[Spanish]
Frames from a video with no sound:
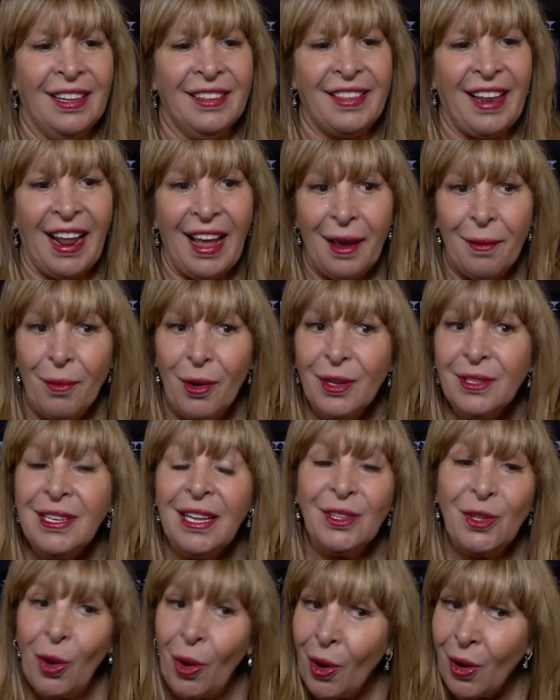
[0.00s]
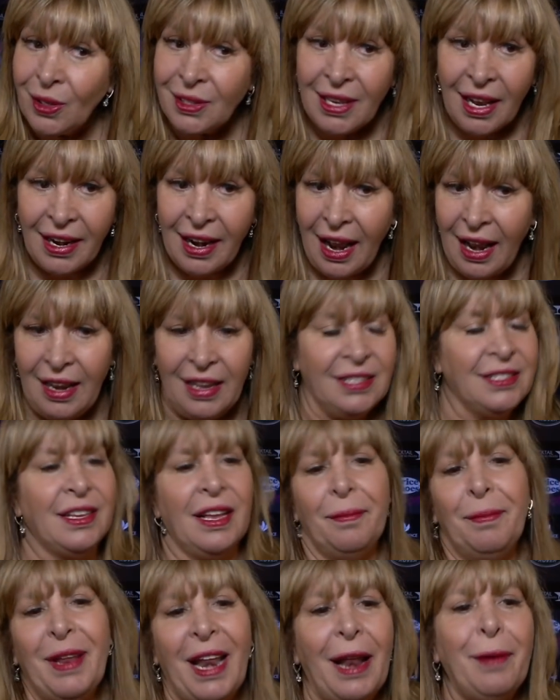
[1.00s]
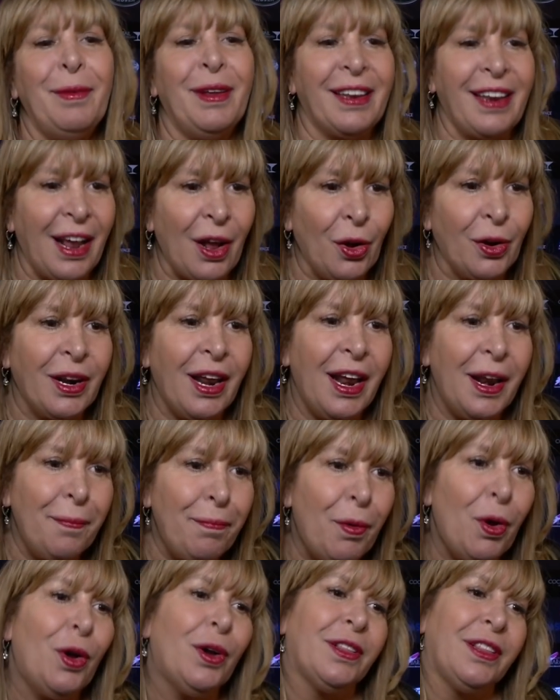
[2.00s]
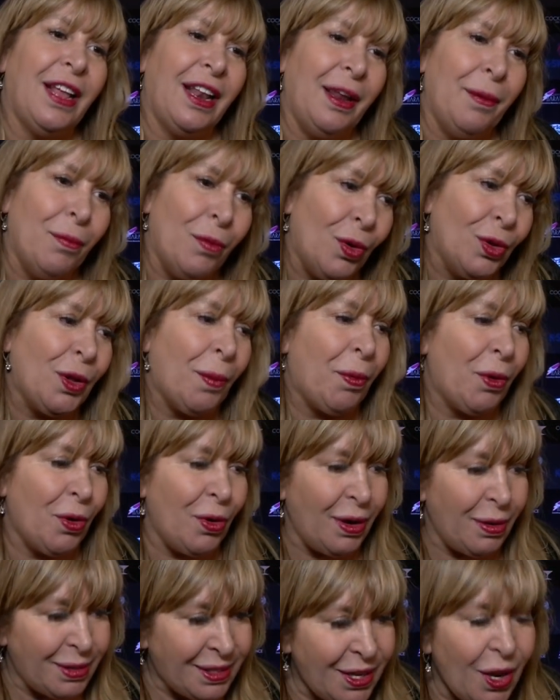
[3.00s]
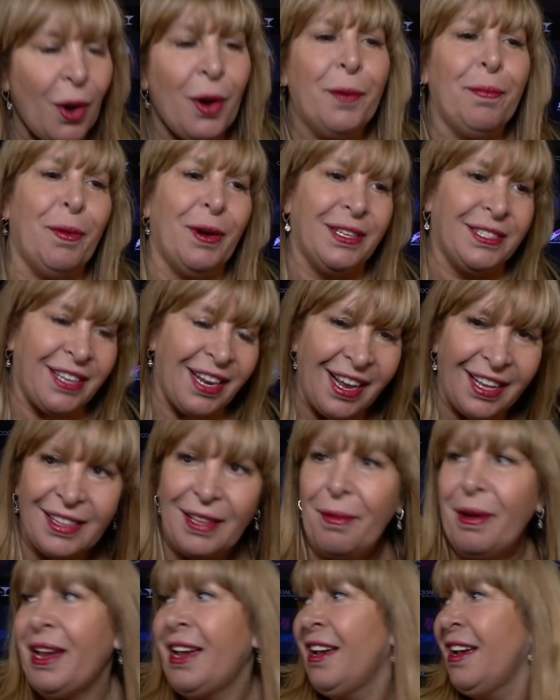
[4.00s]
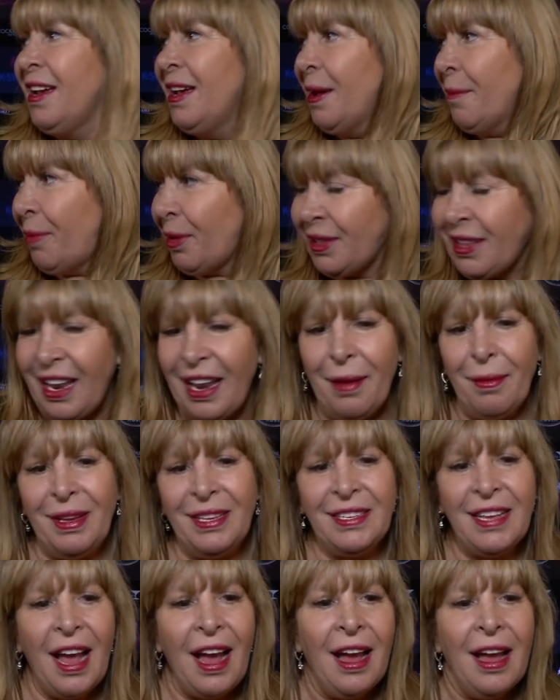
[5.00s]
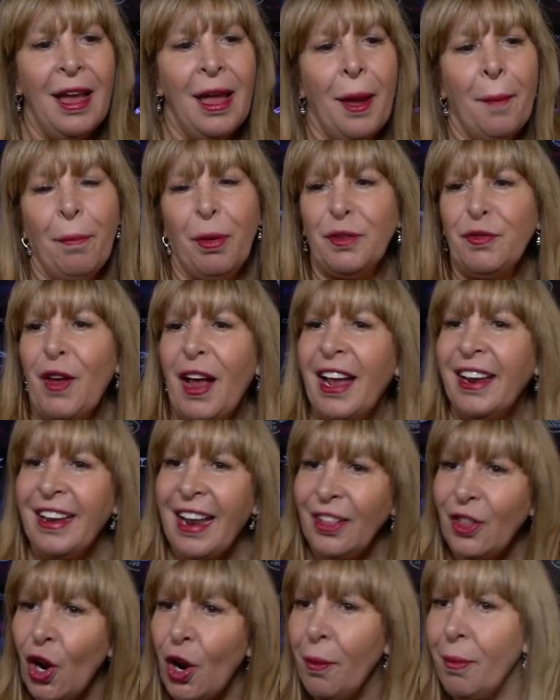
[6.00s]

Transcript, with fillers: Traemos de todos los canales. Mira, en mi recorrer por Telemundo, por Univisión, por Estrella TV, por Televisa, pues estoy agarrando